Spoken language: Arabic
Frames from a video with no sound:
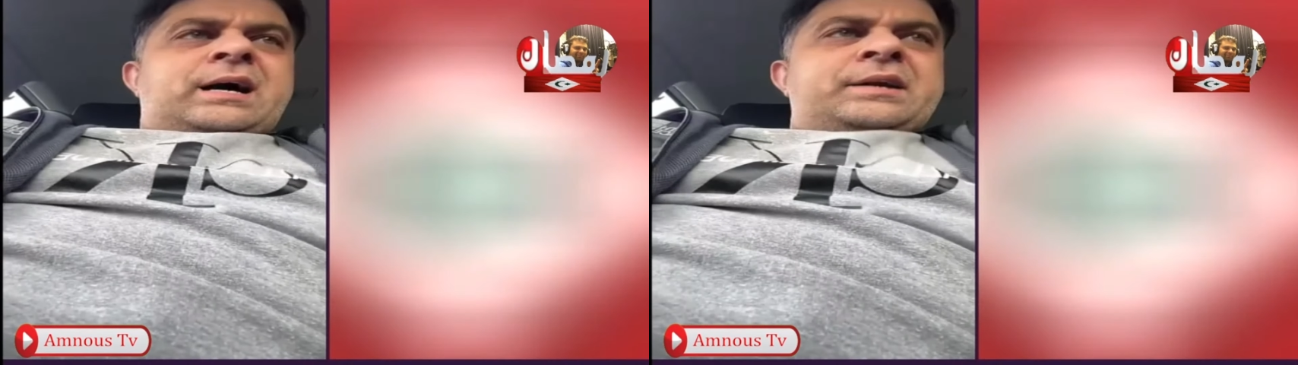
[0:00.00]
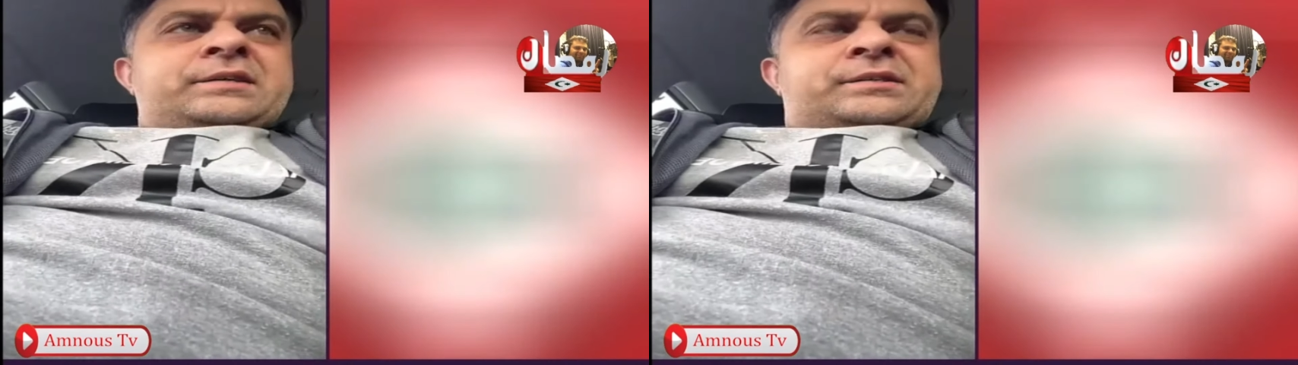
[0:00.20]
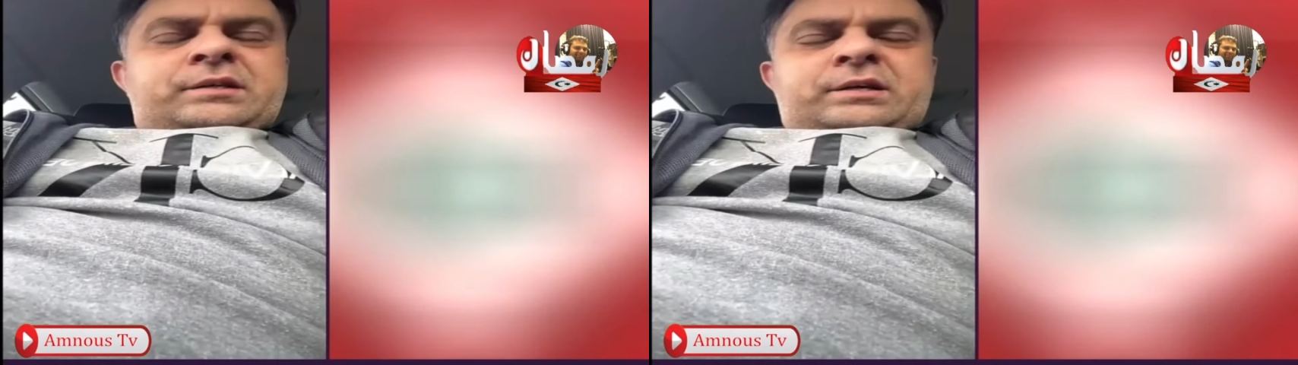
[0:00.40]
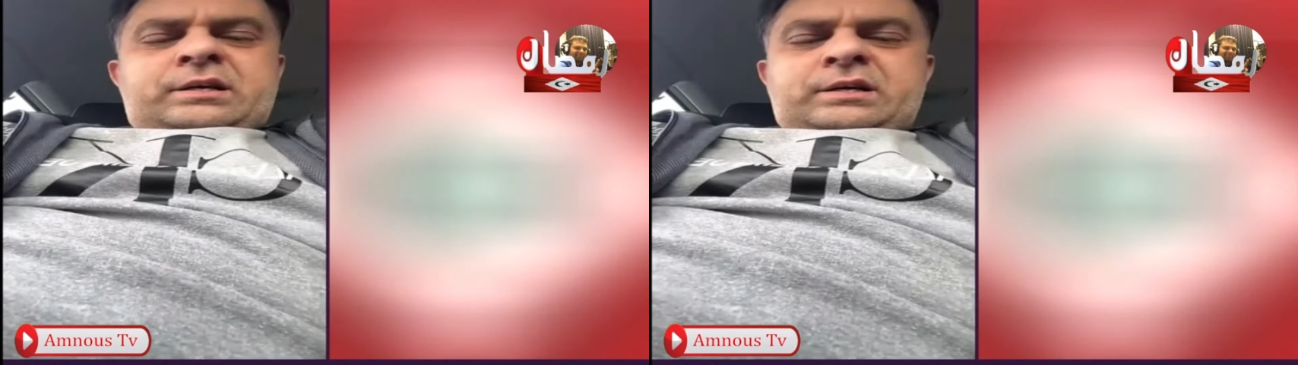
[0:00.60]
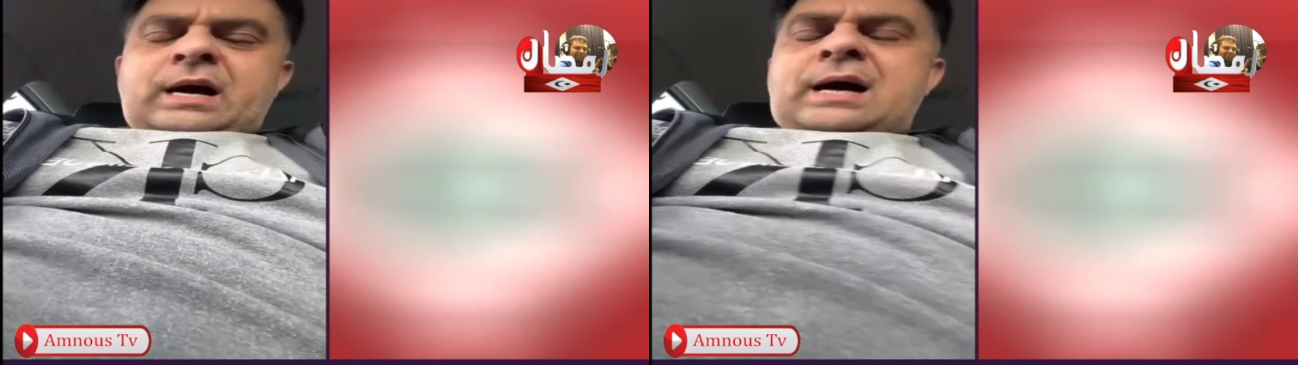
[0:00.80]

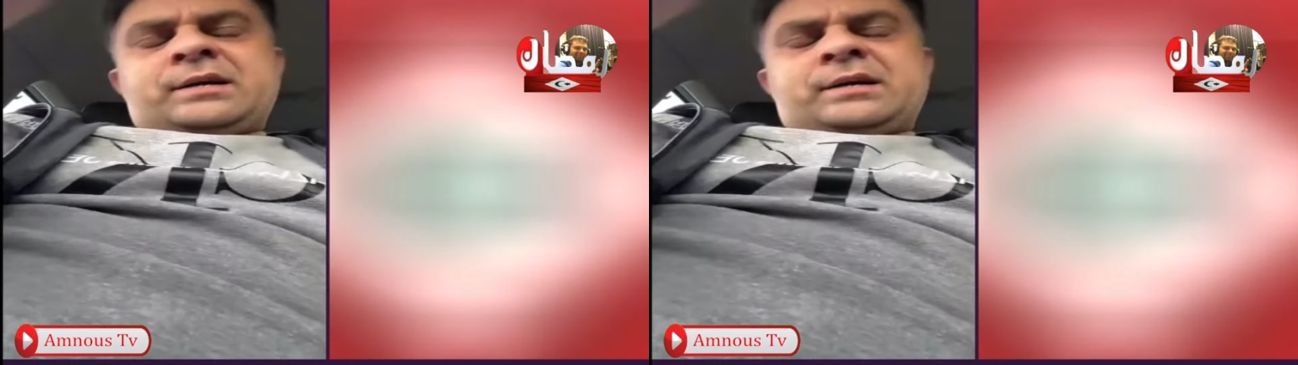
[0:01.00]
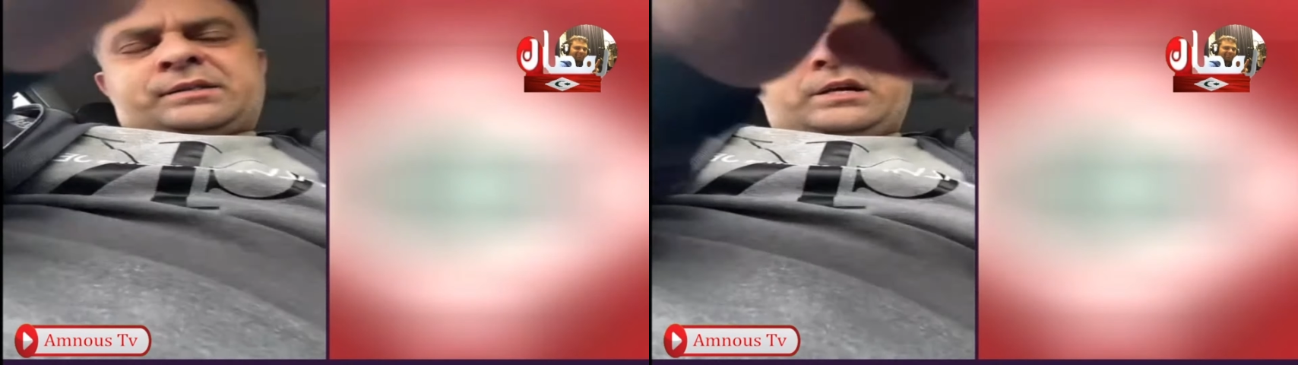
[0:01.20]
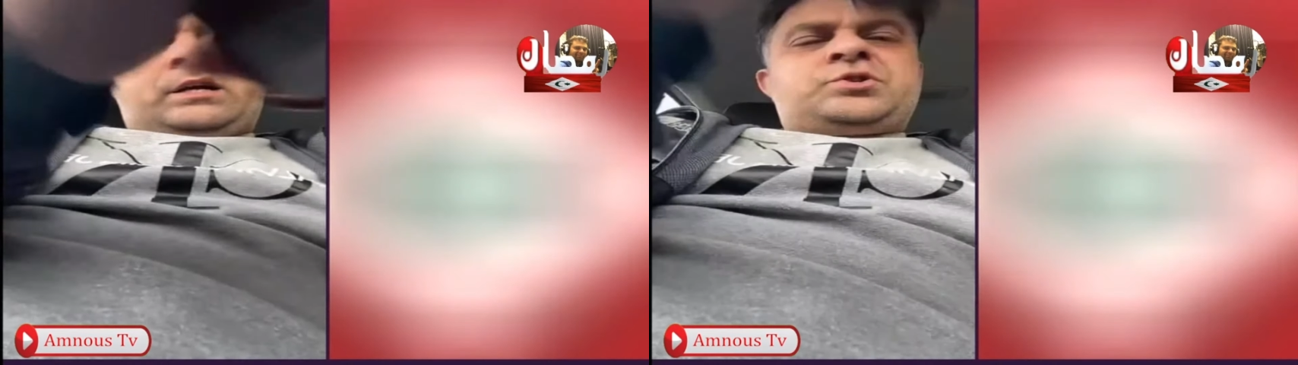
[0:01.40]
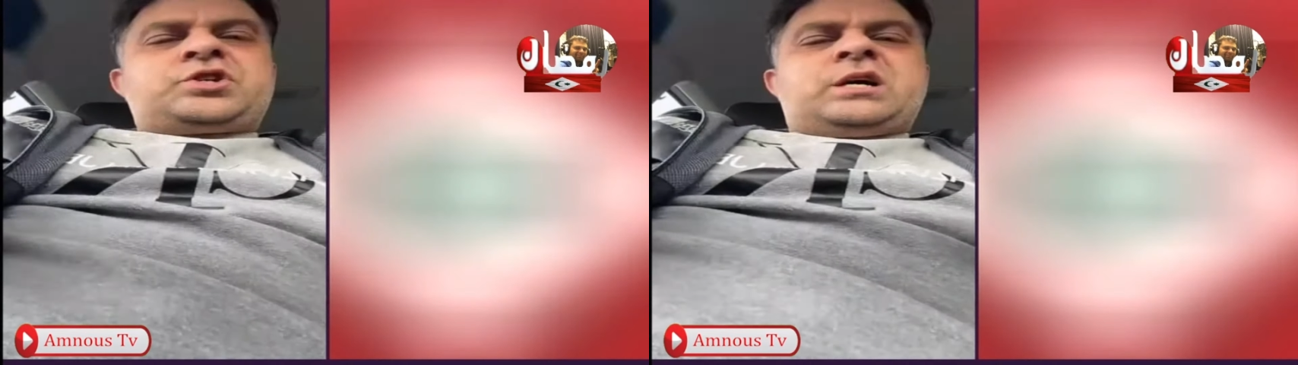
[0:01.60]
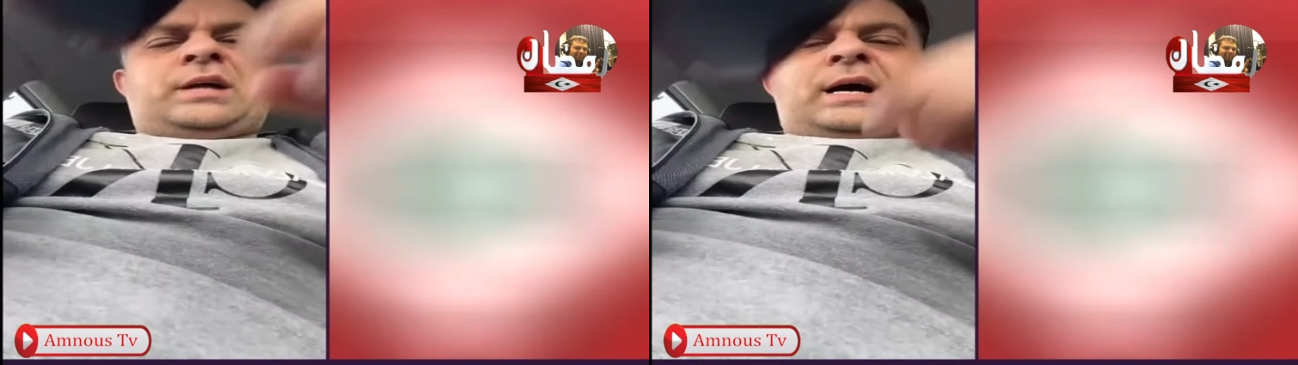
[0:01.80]
عانسن عانسن يا
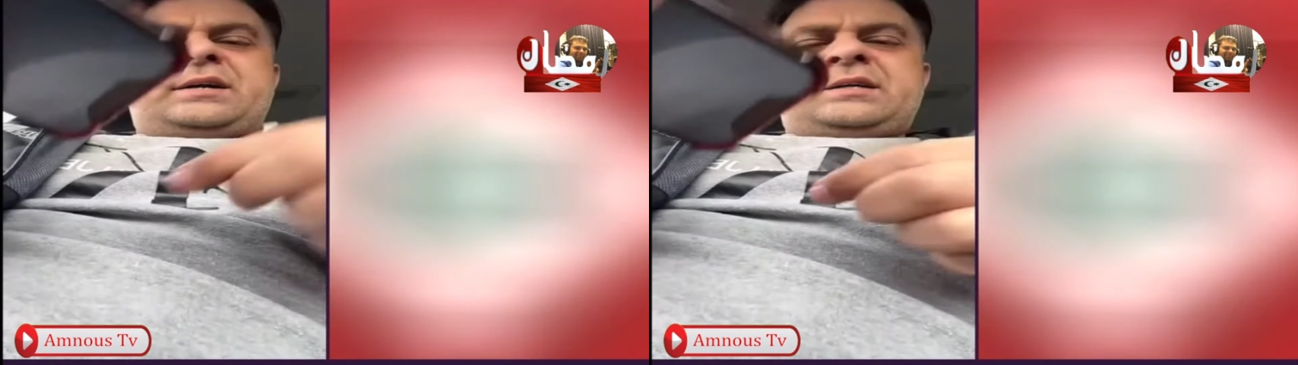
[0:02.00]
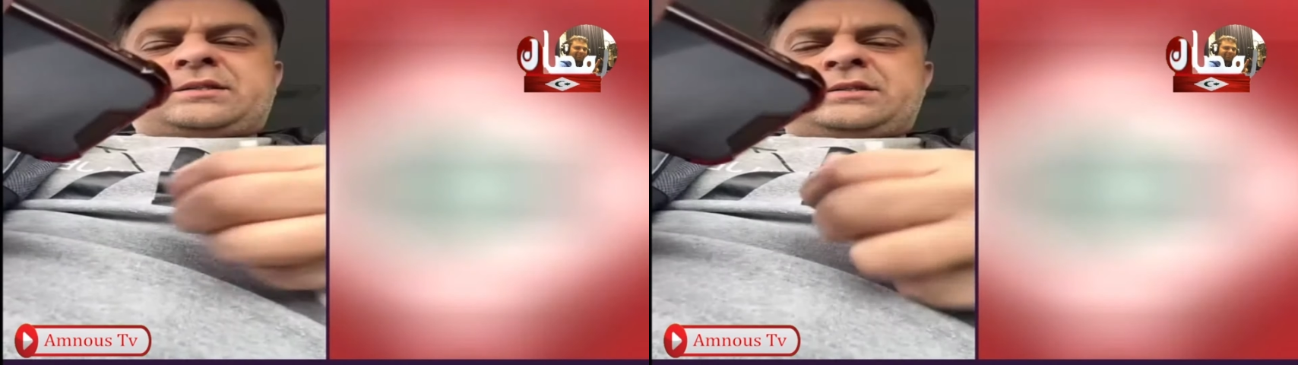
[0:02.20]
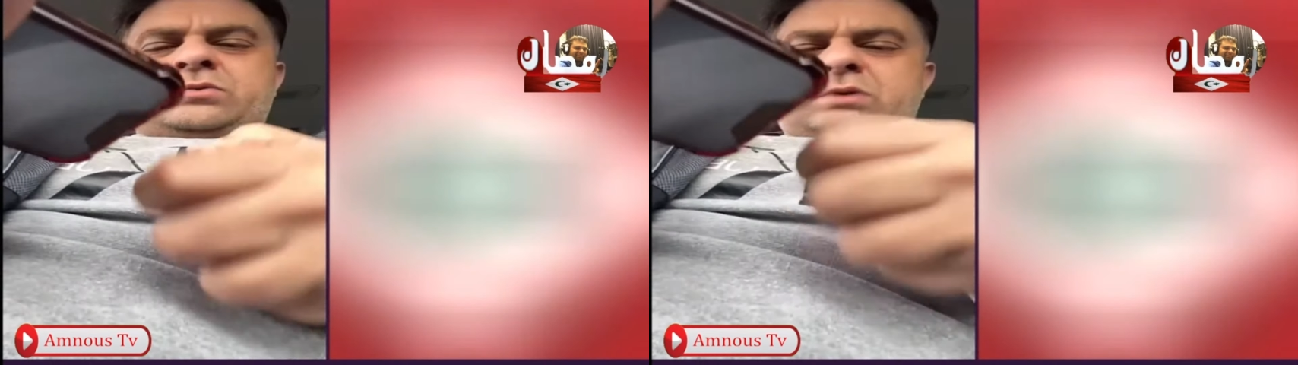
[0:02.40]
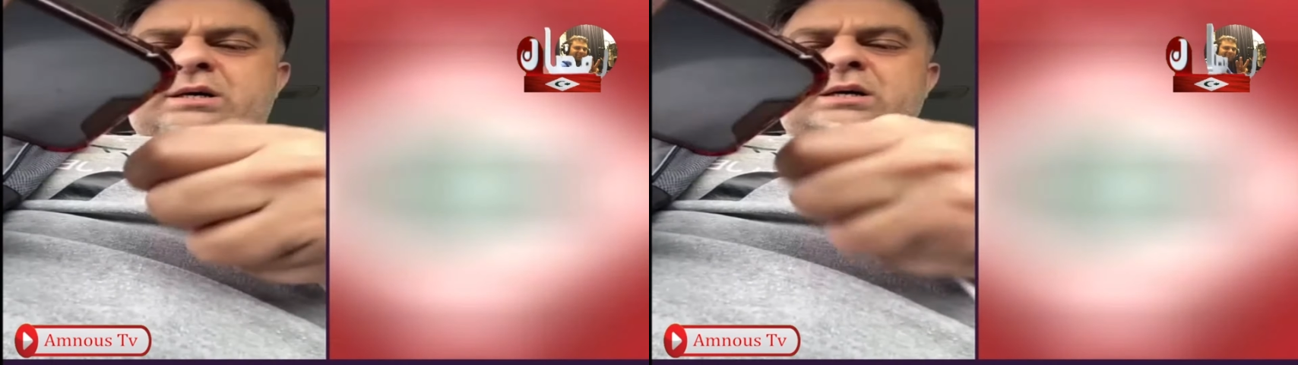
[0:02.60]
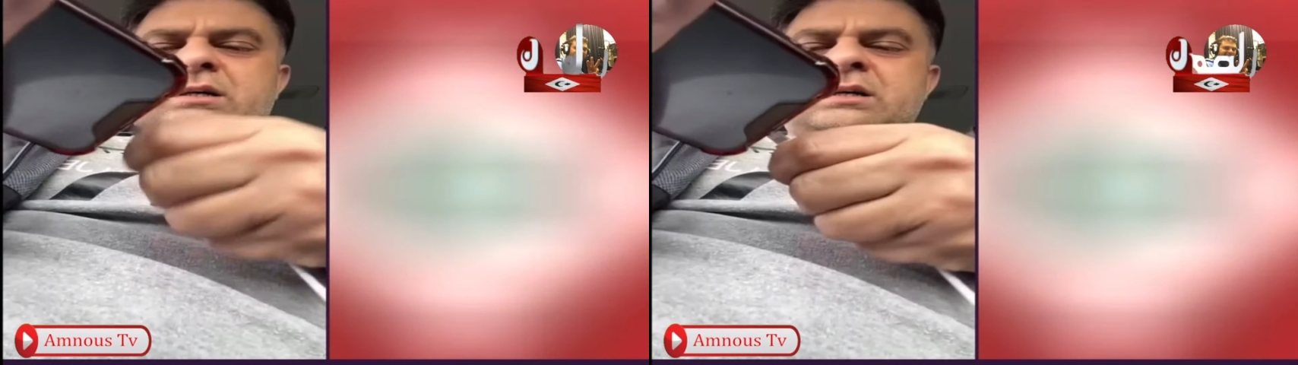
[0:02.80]
مجاهد عانسن
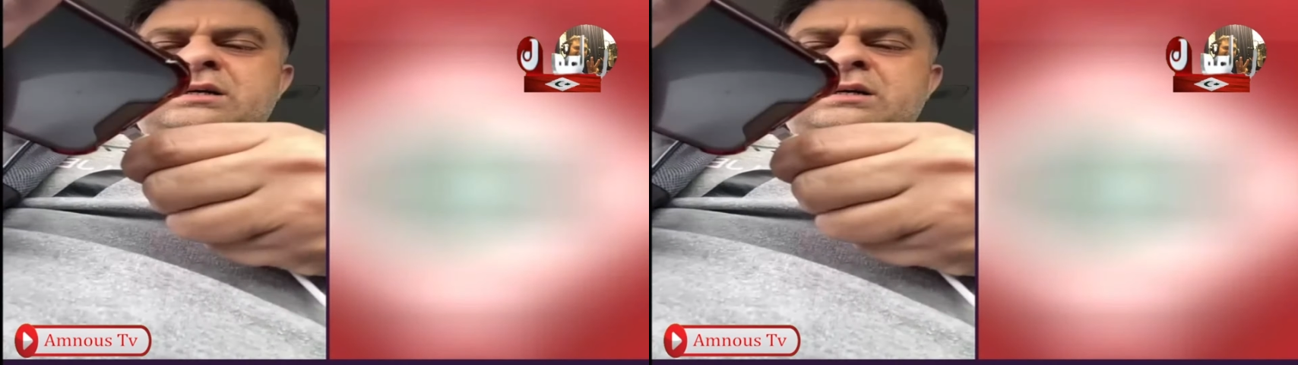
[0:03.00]
واه